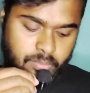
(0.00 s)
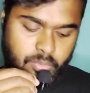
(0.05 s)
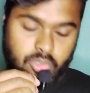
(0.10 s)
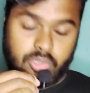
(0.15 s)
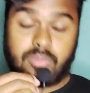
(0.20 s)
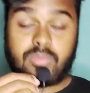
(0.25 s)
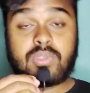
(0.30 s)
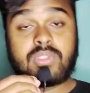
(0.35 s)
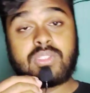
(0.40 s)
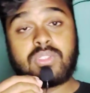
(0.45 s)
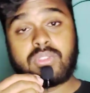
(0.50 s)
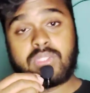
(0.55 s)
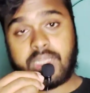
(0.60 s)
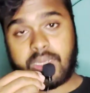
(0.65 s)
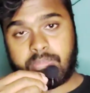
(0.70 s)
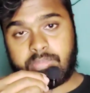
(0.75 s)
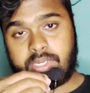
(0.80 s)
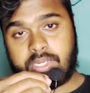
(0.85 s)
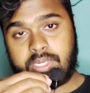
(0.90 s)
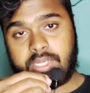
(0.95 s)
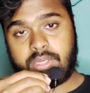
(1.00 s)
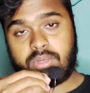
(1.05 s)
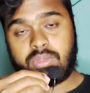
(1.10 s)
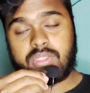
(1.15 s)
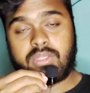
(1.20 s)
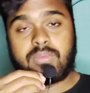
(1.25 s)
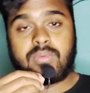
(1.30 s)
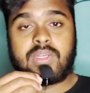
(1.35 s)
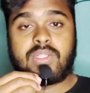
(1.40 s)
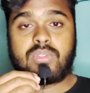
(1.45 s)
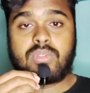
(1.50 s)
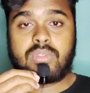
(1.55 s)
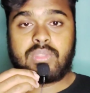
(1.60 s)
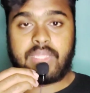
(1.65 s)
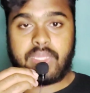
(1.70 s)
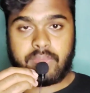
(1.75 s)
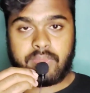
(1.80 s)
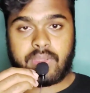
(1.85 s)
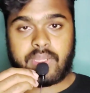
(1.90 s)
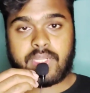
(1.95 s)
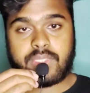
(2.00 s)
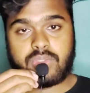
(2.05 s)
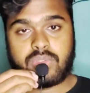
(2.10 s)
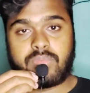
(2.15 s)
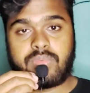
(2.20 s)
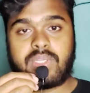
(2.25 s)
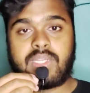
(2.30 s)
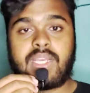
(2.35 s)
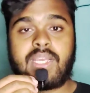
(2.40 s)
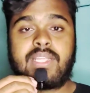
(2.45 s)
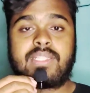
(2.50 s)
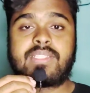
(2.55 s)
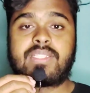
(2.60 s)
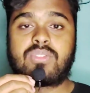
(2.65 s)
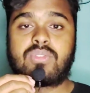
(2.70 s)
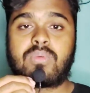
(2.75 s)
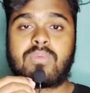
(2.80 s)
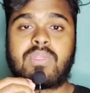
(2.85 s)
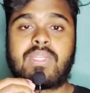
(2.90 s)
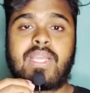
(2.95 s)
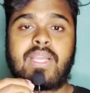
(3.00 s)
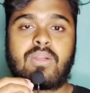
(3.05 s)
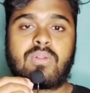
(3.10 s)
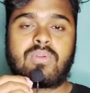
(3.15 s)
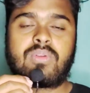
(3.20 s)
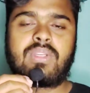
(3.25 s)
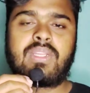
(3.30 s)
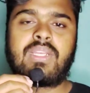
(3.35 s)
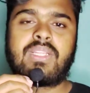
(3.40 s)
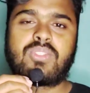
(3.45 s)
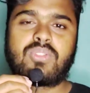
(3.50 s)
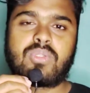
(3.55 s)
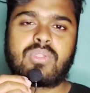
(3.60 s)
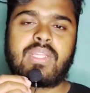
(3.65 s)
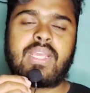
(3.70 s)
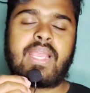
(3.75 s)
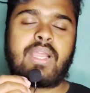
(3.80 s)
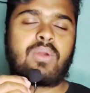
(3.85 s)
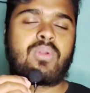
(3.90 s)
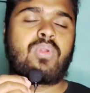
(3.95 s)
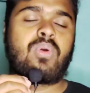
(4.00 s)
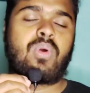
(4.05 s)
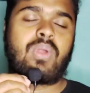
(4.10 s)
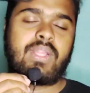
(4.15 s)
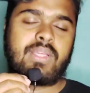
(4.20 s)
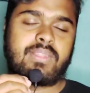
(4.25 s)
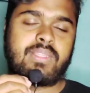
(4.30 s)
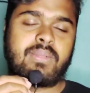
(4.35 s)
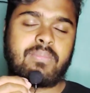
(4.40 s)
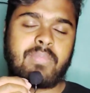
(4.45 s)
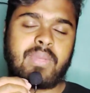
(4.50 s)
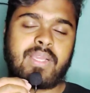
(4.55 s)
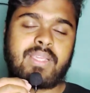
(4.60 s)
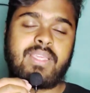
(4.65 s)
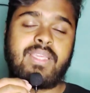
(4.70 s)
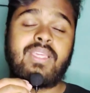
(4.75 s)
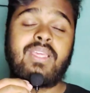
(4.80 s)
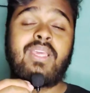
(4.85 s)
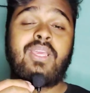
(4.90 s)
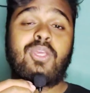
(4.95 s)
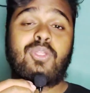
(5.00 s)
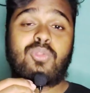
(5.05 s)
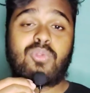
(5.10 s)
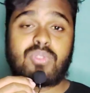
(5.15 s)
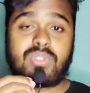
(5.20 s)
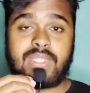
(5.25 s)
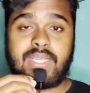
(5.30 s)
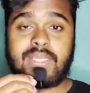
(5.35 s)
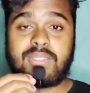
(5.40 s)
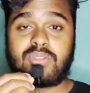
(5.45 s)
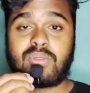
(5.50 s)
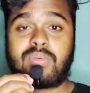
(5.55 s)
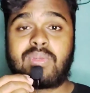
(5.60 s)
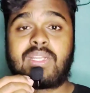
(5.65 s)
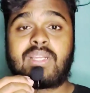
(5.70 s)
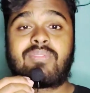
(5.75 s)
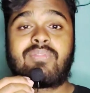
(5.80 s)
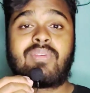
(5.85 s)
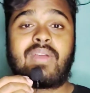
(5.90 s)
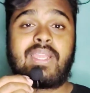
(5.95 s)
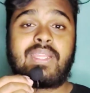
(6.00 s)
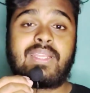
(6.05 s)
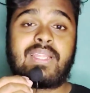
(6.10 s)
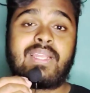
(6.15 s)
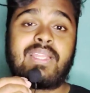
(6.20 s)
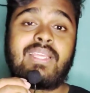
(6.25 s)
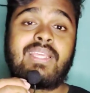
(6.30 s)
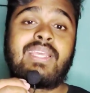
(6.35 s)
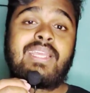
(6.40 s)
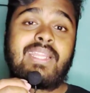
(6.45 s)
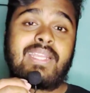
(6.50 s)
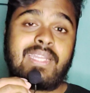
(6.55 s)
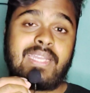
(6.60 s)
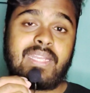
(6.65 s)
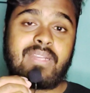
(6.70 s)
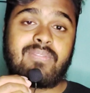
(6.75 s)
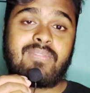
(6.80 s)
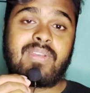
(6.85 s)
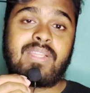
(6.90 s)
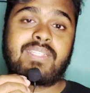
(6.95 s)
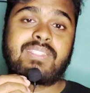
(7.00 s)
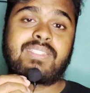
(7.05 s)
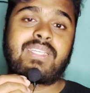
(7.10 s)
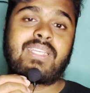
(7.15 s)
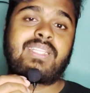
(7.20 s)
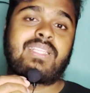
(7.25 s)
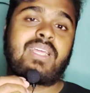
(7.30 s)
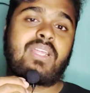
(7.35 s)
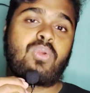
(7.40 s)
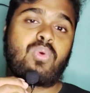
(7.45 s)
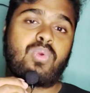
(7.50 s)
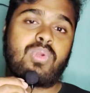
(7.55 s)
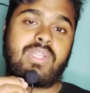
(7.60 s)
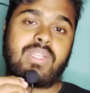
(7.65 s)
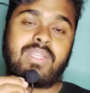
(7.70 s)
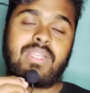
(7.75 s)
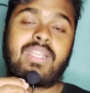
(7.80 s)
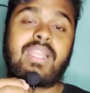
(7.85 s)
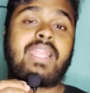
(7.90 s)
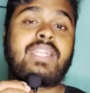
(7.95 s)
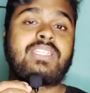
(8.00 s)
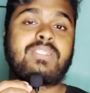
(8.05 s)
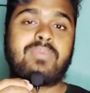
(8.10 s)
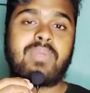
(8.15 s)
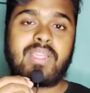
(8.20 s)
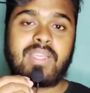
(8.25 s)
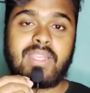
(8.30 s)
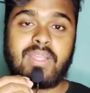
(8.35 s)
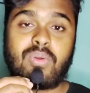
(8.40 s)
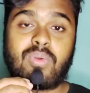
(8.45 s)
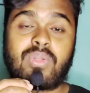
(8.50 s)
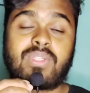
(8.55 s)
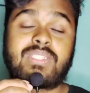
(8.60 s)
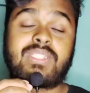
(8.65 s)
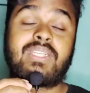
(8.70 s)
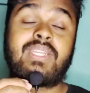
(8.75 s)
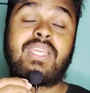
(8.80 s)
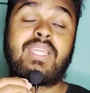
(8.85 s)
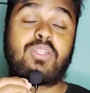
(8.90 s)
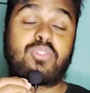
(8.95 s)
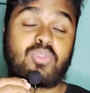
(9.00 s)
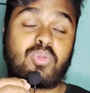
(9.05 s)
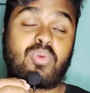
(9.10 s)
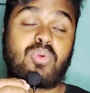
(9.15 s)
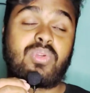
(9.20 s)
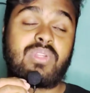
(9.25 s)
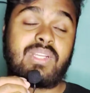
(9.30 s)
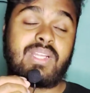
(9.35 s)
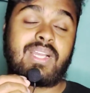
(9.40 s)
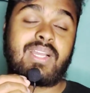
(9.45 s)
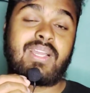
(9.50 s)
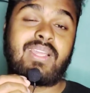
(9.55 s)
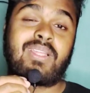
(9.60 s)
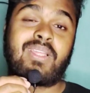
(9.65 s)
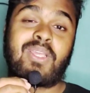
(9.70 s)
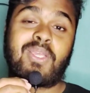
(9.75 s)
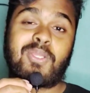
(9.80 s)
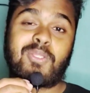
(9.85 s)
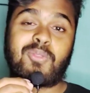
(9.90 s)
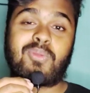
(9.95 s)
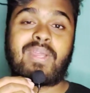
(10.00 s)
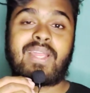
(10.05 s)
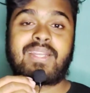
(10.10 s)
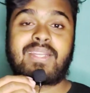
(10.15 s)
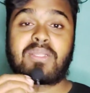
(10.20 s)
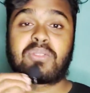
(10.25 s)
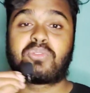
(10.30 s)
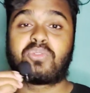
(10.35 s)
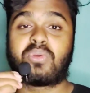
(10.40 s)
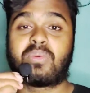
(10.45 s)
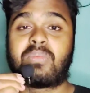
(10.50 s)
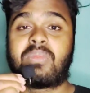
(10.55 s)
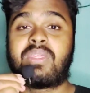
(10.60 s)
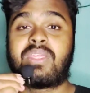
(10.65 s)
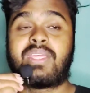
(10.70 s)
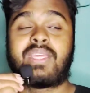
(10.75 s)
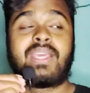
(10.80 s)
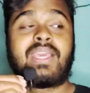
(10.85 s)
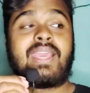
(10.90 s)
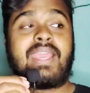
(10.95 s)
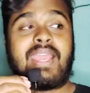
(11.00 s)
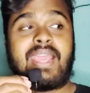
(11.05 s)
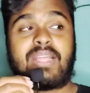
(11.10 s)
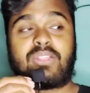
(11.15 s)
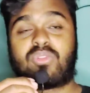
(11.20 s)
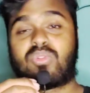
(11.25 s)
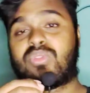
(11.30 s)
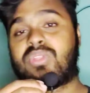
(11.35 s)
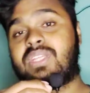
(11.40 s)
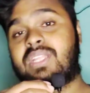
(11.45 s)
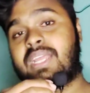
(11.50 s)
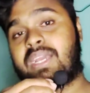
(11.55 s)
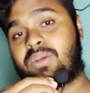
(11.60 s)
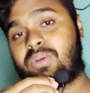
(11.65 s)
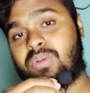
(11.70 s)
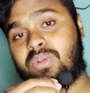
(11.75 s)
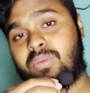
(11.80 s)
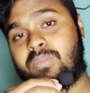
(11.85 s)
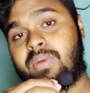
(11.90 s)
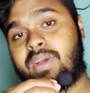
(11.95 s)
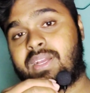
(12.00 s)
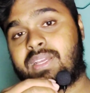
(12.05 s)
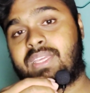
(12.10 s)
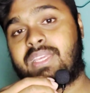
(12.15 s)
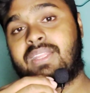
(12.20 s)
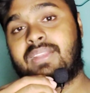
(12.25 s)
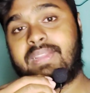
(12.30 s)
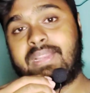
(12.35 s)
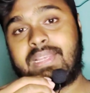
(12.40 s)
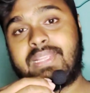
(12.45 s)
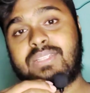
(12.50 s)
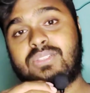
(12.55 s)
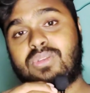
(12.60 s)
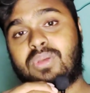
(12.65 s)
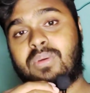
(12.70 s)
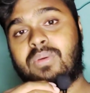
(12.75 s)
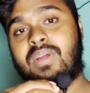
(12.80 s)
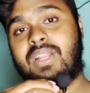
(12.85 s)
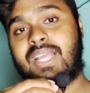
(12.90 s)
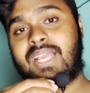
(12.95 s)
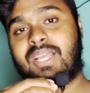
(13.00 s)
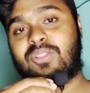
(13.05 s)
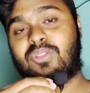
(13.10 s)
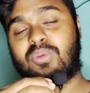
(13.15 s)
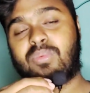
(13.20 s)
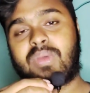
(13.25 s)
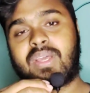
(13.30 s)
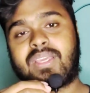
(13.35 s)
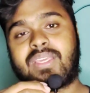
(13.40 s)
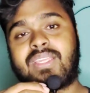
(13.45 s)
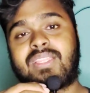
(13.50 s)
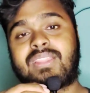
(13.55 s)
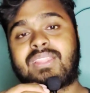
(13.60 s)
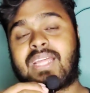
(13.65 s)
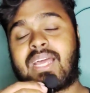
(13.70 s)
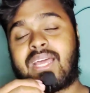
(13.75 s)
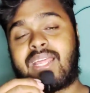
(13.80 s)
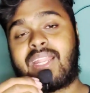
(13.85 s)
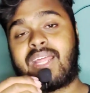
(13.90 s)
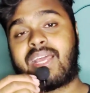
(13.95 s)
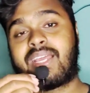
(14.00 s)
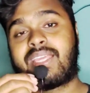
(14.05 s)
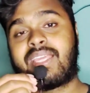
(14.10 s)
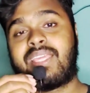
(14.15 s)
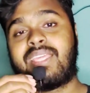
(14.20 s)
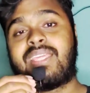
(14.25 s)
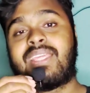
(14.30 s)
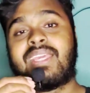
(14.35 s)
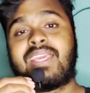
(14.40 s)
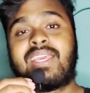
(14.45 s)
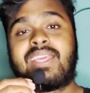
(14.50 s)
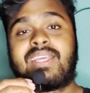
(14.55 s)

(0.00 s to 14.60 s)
পরবর্তী যদি আপডেট নিয়ে কথা বলি তো দেবারা ছবিটা যে ছবিটা এখনও রিলিজ হতে এখনও অনেক দিন বাকি তো সেই ছবিটা ফাইনালি নেটফ্লিক্সে তার ওটিটি রাইটস বিক্রি করেছে দেড়শো কোটি টাকায় তো একটা ছবি এতদিন এখনও বাকি রিলিজ হওয়ার এত বাকি তার আগেই